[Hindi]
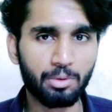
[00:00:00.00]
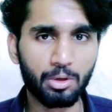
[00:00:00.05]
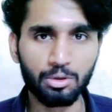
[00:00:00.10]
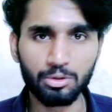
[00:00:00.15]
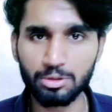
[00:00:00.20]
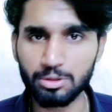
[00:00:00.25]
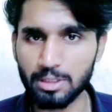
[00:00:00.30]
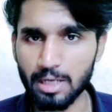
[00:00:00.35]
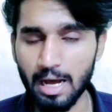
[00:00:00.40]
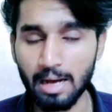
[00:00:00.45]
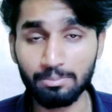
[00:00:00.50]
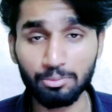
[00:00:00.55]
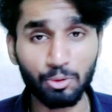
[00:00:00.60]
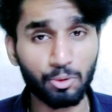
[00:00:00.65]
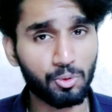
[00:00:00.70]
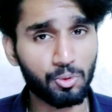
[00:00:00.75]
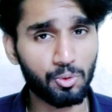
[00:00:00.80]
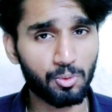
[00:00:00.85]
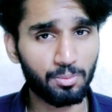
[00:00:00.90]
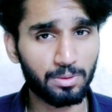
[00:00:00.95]
बोल्ट आप
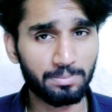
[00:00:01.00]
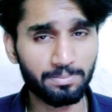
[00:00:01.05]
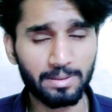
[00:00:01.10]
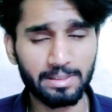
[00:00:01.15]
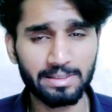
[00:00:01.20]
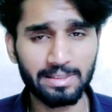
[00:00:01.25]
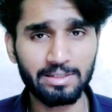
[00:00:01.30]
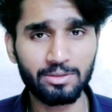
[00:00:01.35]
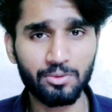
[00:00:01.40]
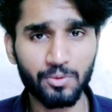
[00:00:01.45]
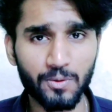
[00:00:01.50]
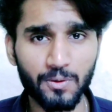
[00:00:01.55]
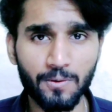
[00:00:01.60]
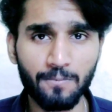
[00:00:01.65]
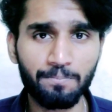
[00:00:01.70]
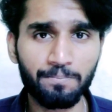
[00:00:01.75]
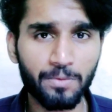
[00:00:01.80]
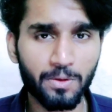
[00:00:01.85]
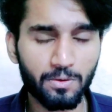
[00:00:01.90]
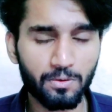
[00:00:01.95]
लोगों को भी पता ही
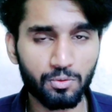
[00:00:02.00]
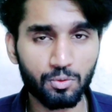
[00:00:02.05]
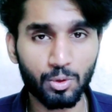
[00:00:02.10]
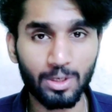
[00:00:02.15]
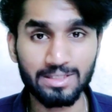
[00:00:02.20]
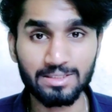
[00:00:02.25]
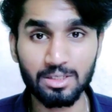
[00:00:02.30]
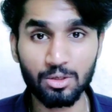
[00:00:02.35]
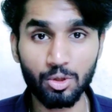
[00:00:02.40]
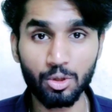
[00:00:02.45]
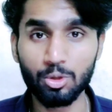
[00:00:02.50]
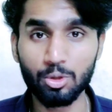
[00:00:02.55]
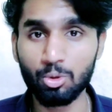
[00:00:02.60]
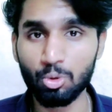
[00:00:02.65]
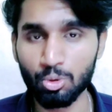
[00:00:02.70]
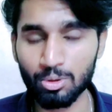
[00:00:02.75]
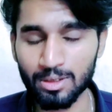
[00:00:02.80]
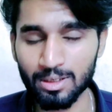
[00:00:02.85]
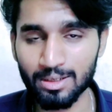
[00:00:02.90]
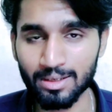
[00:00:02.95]
होगा तो ऐसा कोई
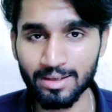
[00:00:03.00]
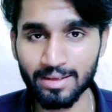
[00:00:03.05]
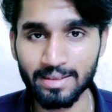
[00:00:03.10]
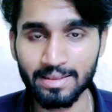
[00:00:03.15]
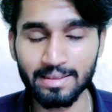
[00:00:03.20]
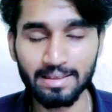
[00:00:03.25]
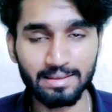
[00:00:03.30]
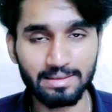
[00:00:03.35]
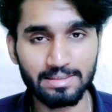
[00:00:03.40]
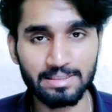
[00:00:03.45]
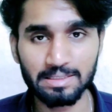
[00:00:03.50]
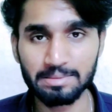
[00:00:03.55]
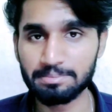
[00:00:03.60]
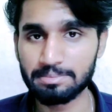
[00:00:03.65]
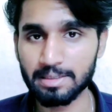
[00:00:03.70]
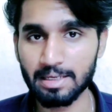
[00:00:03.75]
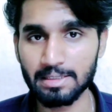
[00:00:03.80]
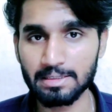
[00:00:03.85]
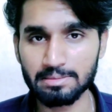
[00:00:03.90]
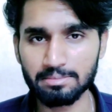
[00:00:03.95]
लोकल नहीं है चीप
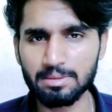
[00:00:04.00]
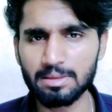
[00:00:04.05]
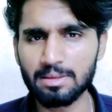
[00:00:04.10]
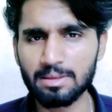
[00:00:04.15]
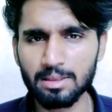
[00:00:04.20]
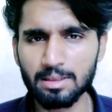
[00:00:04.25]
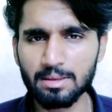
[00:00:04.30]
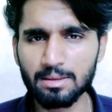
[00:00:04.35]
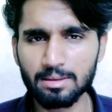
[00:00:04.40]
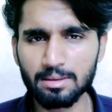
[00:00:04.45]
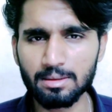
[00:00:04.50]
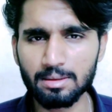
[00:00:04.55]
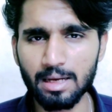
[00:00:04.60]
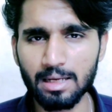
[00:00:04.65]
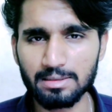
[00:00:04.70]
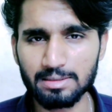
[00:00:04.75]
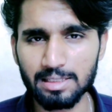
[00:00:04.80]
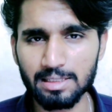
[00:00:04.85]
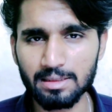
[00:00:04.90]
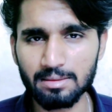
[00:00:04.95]
प्राइस में
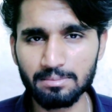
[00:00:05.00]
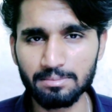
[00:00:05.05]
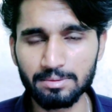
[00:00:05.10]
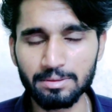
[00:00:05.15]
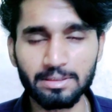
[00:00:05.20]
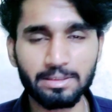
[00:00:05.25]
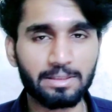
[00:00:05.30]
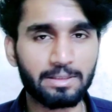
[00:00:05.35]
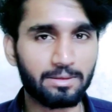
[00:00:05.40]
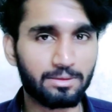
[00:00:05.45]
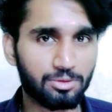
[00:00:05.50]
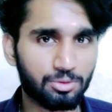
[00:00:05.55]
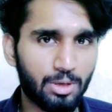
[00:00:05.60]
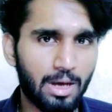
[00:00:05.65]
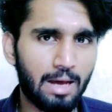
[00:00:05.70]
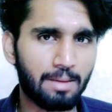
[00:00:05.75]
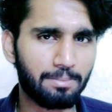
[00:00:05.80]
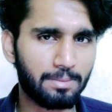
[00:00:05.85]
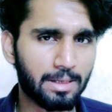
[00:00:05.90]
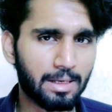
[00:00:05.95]
अच्छा कंपनी है तो
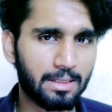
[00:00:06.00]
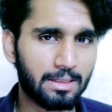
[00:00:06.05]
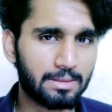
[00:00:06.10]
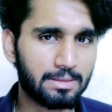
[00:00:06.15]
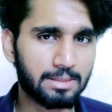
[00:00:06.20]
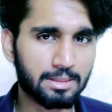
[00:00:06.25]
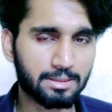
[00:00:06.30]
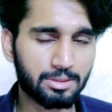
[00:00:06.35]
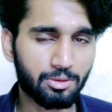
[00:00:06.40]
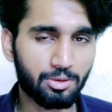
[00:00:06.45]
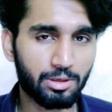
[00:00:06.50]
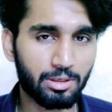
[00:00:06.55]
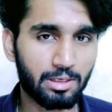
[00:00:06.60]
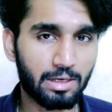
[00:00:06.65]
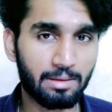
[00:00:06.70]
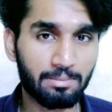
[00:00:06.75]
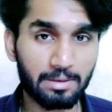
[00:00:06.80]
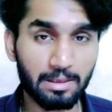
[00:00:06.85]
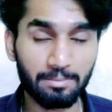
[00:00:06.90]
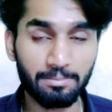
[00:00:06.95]
आप ख़रीद सकते हो
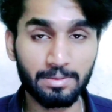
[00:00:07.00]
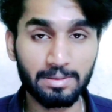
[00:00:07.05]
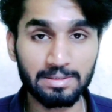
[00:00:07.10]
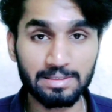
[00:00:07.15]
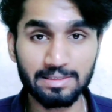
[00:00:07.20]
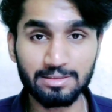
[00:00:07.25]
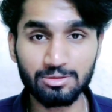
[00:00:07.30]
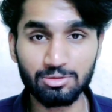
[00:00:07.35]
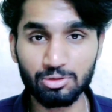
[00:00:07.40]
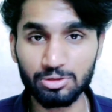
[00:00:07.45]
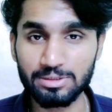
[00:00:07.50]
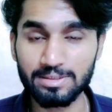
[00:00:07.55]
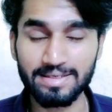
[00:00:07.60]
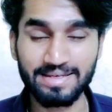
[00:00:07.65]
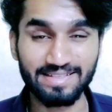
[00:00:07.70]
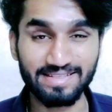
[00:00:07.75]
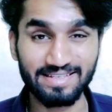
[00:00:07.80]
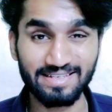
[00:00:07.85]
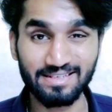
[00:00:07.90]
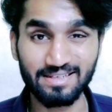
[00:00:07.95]
अगर आपका बजट थोड़ा सा
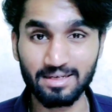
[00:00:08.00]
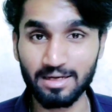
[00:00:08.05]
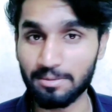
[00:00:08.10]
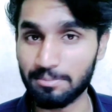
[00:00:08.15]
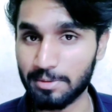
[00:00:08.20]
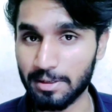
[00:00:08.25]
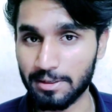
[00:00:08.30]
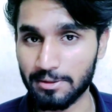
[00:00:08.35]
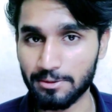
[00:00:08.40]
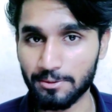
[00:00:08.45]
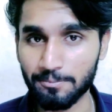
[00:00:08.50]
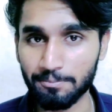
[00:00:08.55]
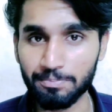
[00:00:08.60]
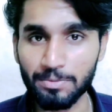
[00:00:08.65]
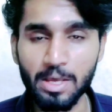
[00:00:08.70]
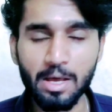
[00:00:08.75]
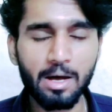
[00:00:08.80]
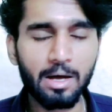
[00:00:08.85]
इतना कम है तो